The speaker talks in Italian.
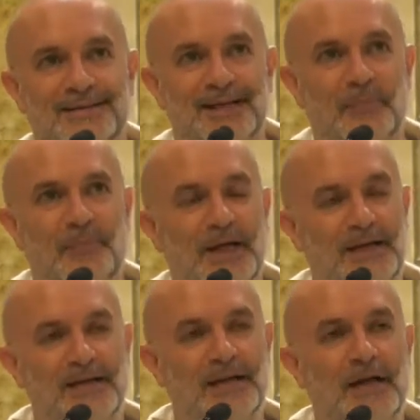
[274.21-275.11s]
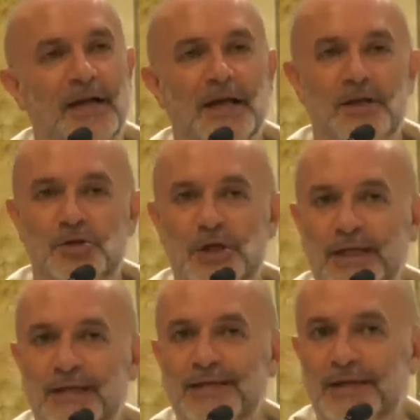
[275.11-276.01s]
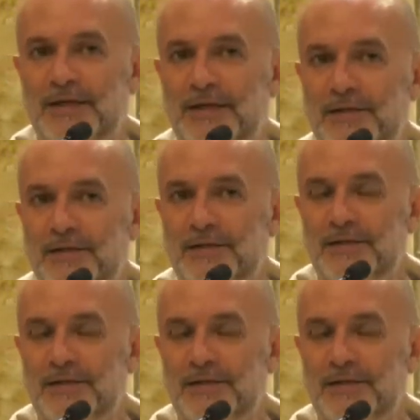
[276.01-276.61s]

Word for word: a prendere la legge antica,